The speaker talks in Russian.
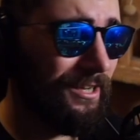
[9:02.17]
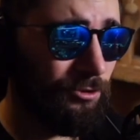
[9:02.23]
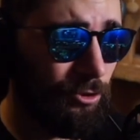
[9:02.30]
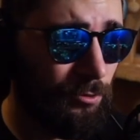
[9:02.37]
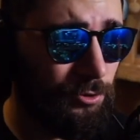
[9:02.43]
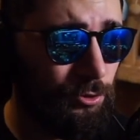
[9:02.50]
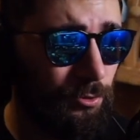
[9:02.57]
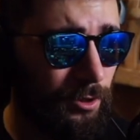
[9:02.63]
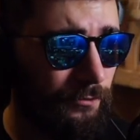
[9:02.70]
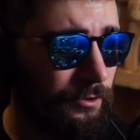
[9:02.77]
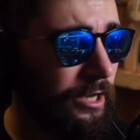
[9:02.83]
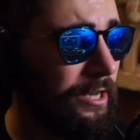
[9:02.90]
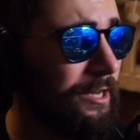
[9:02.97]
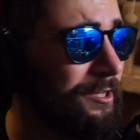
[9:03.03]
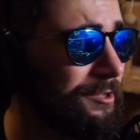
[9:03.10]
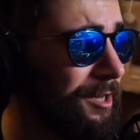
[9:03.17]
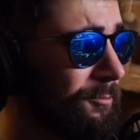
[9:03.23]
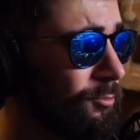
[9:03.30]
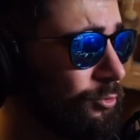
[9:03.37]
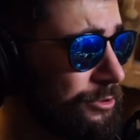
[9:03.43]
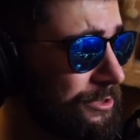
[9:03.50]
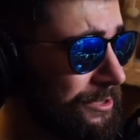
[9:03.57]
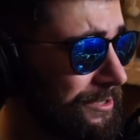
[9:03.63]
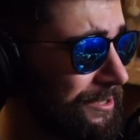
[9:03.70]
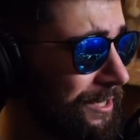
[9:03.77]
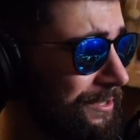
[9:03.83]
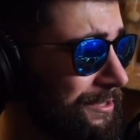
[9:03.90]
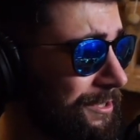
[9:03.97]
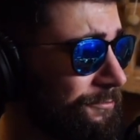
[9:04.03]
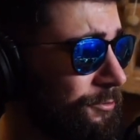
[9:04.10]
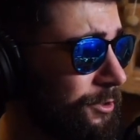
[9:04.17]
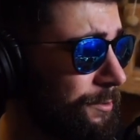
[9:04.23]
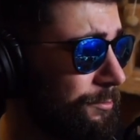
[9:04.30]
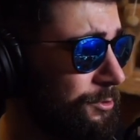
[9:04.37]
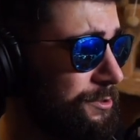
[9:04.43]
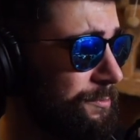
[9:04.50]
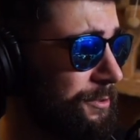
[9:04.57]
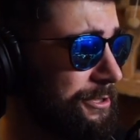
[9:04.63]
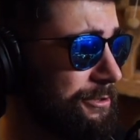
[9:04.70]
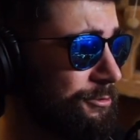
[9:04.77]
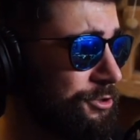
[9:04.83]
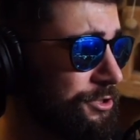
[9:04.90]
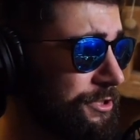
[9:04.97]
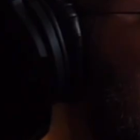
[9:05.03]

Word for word: том же уровне. И там музыка играет на фоне, просто прислушайтесь.